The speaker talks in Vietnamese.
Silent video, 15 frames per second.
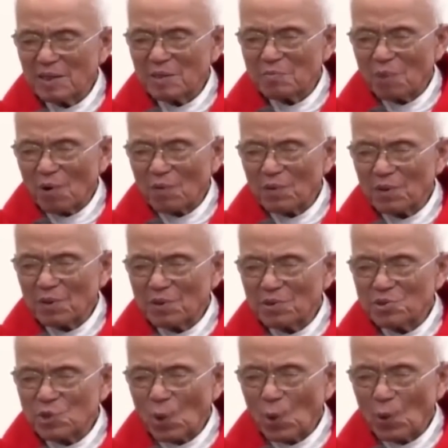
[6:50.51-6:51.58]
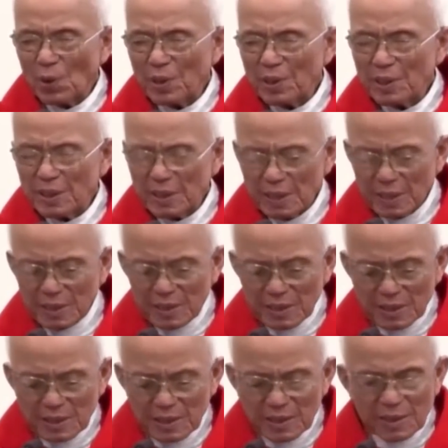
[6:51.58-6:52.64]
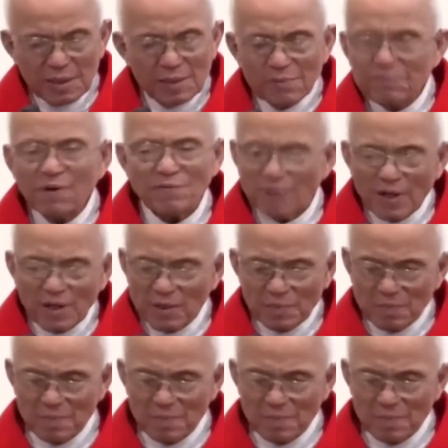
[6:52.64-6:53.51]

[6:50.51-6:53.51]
một người chối. Vân vân.